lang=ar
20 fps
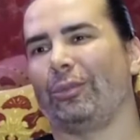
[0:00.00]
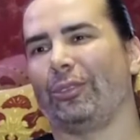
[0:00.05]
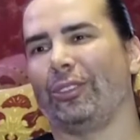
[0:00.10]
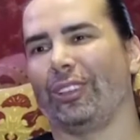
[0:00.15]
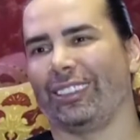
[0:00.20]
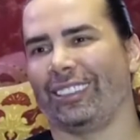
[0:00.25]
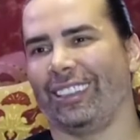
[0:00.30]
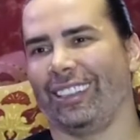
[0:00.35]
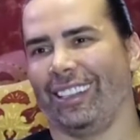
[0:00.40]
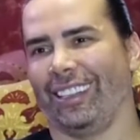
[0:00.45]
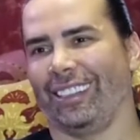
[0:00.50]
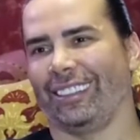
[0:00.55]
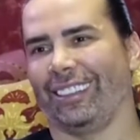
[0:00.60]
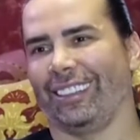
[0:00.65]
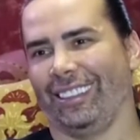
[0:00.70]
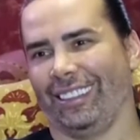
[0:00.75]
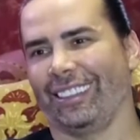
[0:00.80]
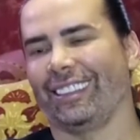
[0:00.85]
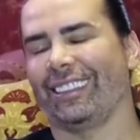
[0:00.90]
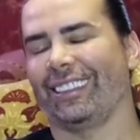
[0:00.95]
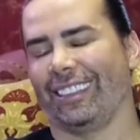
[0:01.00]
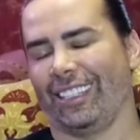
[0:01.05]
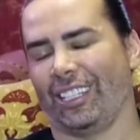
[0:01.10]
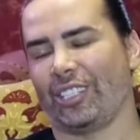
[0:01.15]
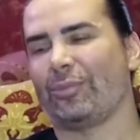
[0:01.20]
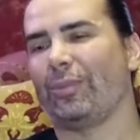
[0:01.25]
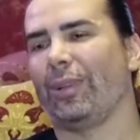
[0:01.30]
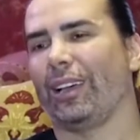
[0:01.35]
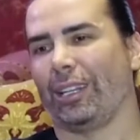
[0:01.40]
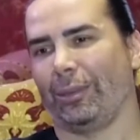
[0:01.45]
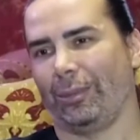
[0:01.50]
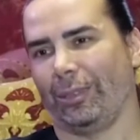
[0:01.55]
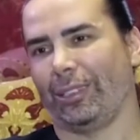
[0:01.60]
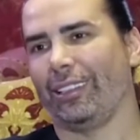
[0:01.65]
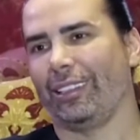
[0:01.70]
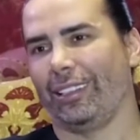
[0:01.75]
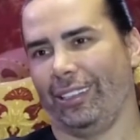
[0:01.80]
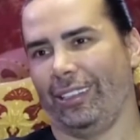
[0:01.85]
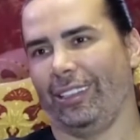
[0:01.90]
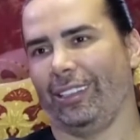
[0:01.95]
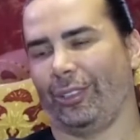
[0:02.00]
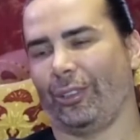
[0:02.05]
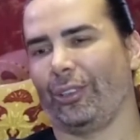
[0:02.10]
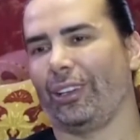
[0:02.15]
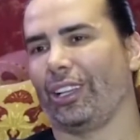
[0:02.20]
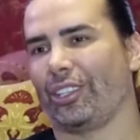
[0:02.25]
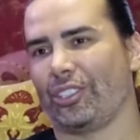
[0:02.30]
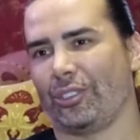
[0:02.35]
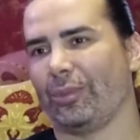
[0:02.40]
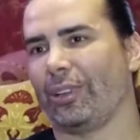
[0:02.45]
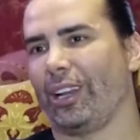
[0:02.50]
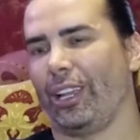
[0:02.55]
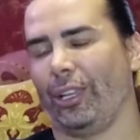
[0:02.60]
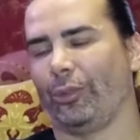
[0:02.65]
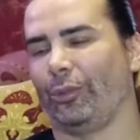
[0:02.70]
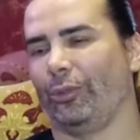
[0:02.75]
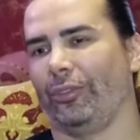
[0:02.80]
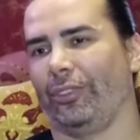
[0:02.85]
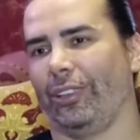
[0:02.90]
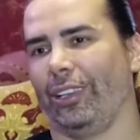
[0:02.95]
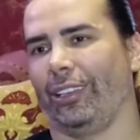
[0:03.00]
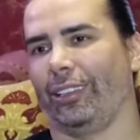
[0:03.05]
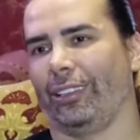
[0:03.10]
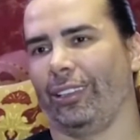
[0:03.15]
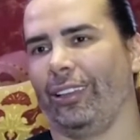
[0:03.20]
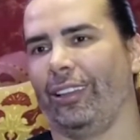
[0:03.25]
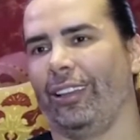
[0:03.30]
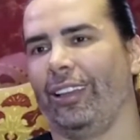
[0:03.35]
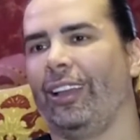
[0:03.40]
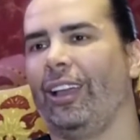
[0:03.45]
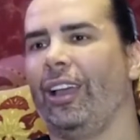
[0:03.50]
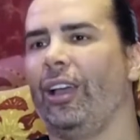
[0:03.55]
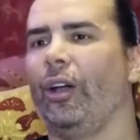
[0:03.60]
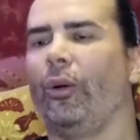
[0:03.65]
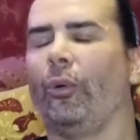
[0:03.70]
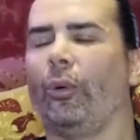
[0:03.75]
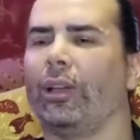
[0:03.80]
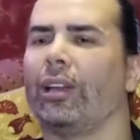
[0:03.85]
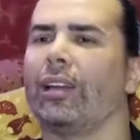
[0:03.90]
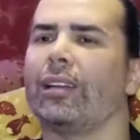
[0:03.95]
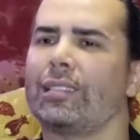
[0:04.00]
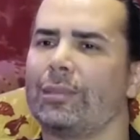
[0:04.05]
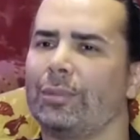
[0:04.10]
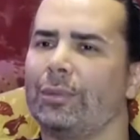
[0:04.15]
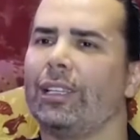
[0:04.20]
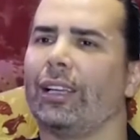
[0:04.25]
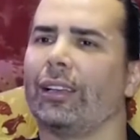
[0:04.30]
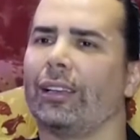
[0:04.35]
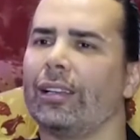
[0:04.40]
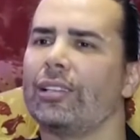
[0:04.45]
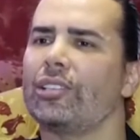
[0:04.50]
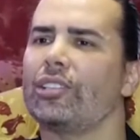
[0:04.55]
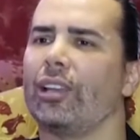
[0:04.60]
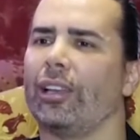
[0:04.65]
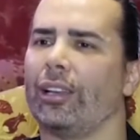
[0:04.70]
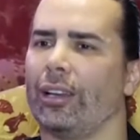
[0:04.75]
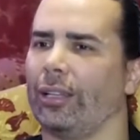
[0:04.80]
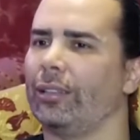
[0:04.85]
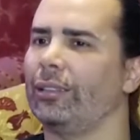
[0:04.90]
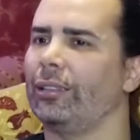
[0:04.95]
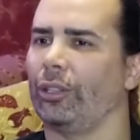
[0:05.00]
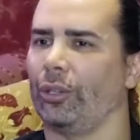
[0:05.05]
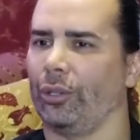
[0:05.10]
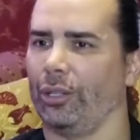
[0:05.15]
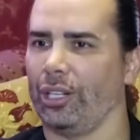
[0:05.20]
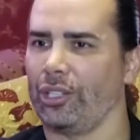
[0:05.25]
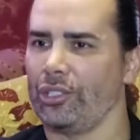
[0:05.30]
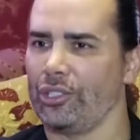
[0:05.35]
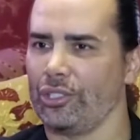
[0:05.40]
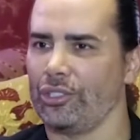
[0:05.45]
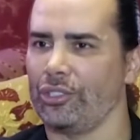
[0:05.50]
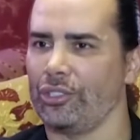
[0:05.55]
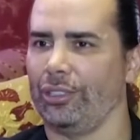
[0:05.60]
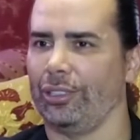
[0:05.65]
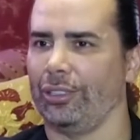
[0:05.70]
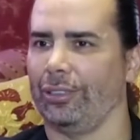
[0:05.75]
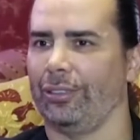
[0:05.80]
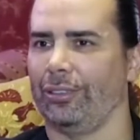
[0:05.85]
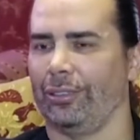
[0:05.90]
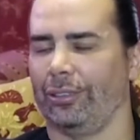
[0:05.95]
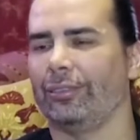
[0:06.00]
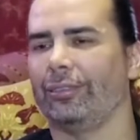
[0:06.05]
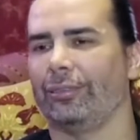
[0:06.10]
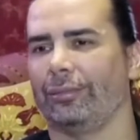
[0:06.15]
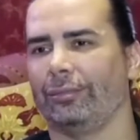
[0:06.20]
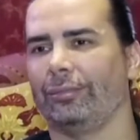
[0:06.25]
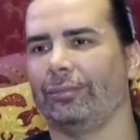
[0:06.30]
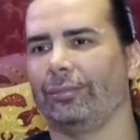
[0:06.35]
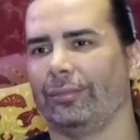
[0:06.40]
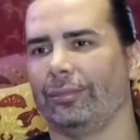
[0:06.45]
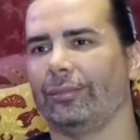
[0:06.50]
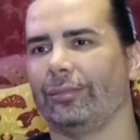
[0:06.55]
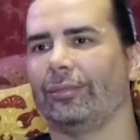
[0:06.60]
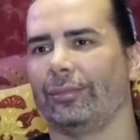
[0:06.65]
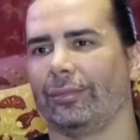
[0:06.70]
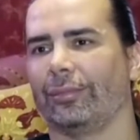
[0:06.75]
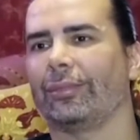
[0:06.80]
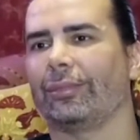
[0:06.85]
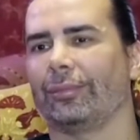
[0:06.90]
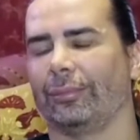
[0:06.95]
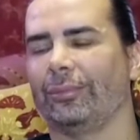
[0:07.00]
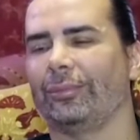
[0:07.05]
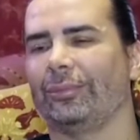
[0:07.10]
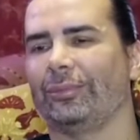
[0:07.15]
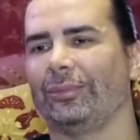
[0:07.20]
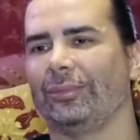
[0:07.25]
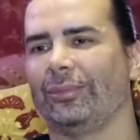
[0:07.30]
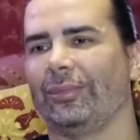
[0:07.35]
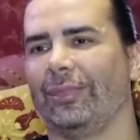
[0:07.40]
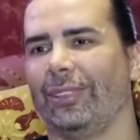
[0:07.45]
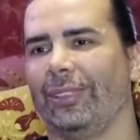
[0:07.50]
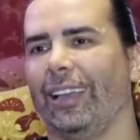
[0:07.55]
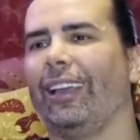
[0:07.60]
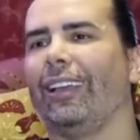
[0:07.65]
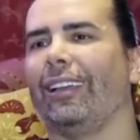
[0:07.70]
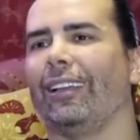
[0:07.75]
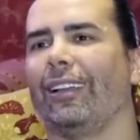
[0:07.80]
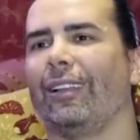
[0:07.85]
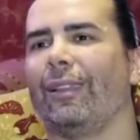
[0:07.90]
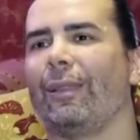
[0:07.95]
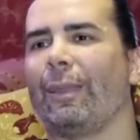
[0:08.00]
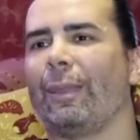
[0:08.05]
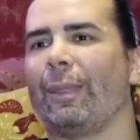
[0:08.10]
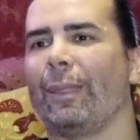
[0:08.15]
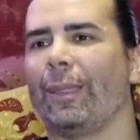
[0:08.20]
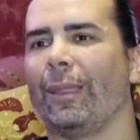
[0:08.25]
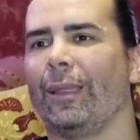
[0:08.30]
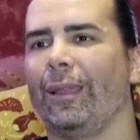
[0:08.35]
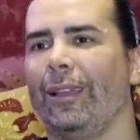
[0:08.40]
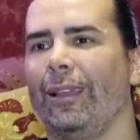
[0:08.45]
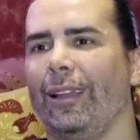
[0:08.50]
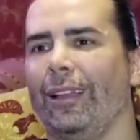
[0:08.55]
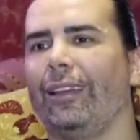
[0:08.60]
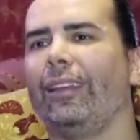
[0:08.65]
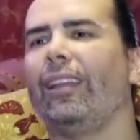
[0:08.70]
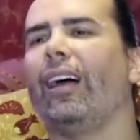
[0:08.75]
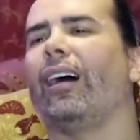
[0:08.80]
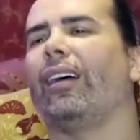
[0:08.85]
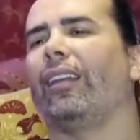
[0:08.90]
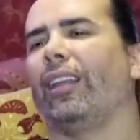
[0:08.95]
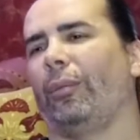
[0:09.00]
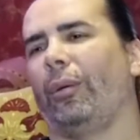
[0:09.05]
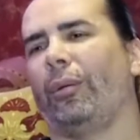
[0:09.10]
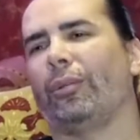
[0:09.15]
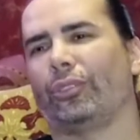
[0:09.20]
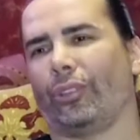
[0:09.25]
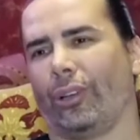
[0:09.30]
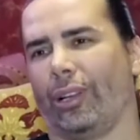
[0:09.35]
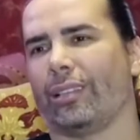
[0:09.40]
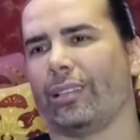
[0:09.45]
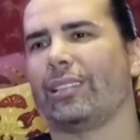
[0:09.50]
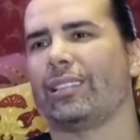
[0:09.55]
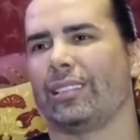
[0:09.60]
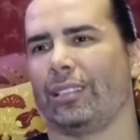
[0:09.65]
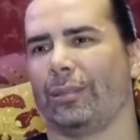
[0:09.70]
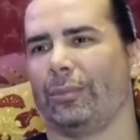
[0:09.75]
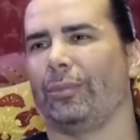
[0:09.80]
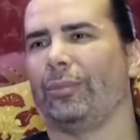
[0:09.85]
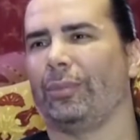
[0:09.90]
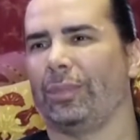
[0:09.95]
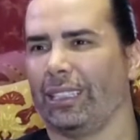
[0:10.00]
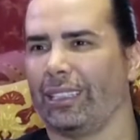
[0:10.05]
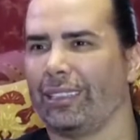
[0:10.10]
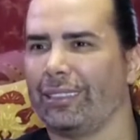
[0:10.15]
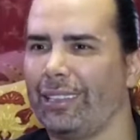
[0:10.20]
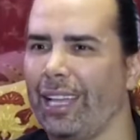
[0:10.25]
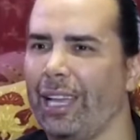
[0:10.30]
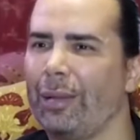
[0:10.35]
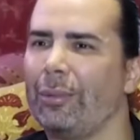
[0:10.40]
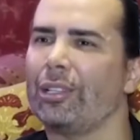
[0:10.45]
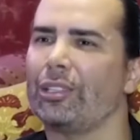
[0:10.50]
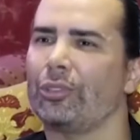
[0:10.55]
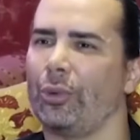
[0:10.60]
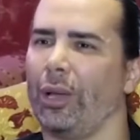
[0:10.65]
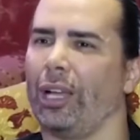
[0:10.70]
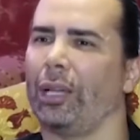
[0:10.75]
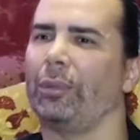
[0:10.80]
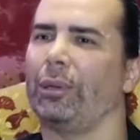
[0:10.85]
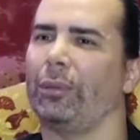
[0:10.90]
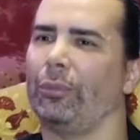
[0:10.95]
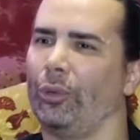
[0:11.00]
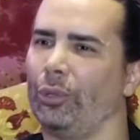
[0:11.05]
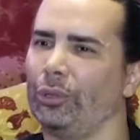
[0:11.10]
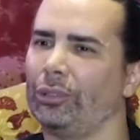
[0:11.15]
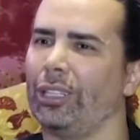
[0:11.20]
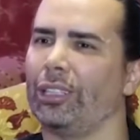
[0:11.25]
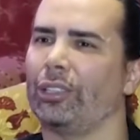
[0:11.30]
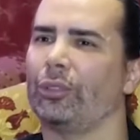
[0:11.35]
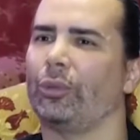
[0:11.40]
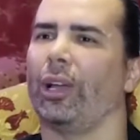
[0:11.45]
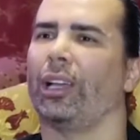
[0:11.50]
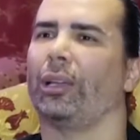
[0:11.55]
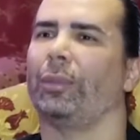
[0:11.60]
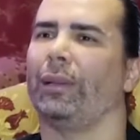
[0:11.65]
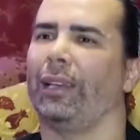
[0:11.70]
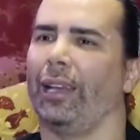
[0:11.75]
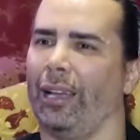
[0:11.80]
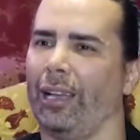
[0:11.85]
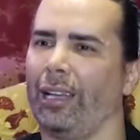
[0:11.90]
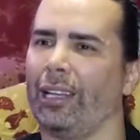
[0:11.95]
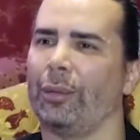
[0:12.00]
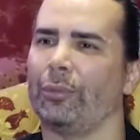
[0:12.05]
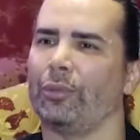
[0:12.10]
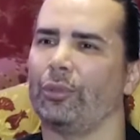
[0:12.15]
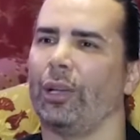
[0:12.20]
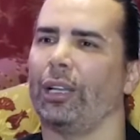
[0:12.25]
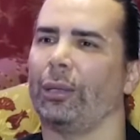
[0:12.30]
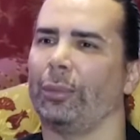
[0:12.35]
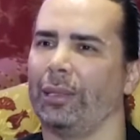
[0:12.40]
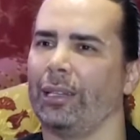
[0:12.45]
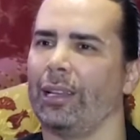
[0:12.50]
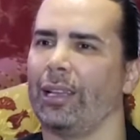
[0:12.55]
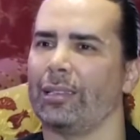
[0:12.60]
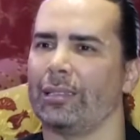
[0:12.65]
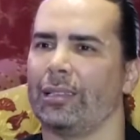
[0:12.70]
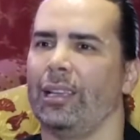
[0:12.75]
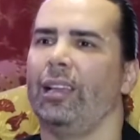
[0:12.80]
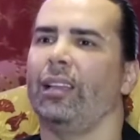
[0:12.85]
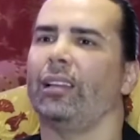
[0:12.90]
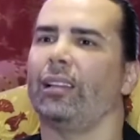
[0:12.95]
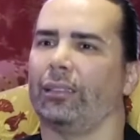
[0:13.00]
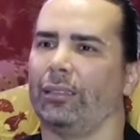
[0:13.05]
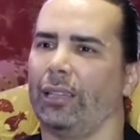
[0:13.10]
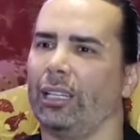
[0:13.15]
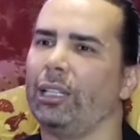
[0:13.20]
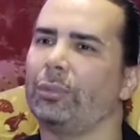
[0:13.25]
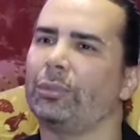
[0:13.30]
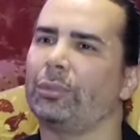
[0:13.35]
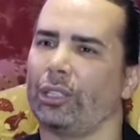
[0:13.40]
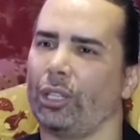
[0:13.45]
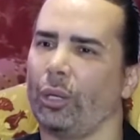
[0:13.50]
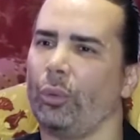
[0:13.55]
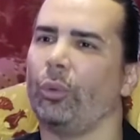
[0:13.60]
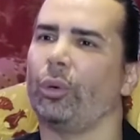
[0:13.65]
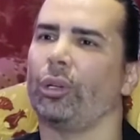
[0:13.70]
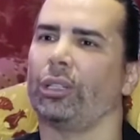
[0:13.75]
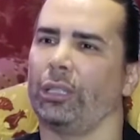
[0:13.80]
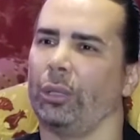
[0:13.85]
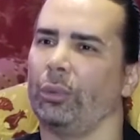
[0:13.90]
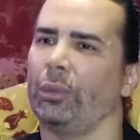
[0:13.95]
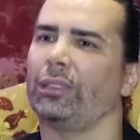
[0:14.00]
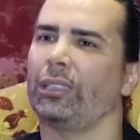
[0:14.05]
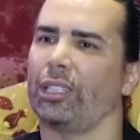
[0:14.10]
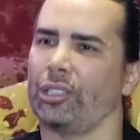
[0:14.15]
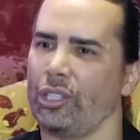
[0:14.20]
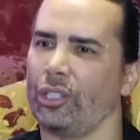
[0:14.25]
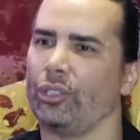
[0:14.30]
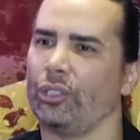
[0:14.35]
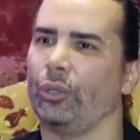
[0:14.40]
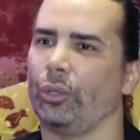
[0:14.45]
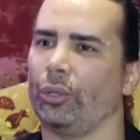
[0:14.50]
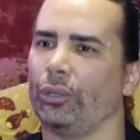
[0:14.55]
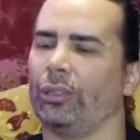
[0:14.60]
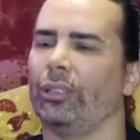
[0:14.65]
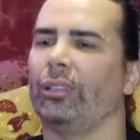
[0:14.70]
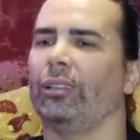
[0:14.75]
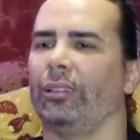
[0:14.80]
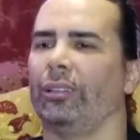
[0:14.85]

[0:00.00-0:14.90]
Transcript: بفضل هذا اجباري بكل كوليكشن رح يكون في هيك وانا نسبيا كل شهر عندي كوليكشن جديد آه. يعني ما بتنطر على السيزون لا لا ما بتنطر على السيزون بدك دائما تواكبي الموضه تواكبي العالم تواكبي الناس لتضلي بتطور دوله تجدد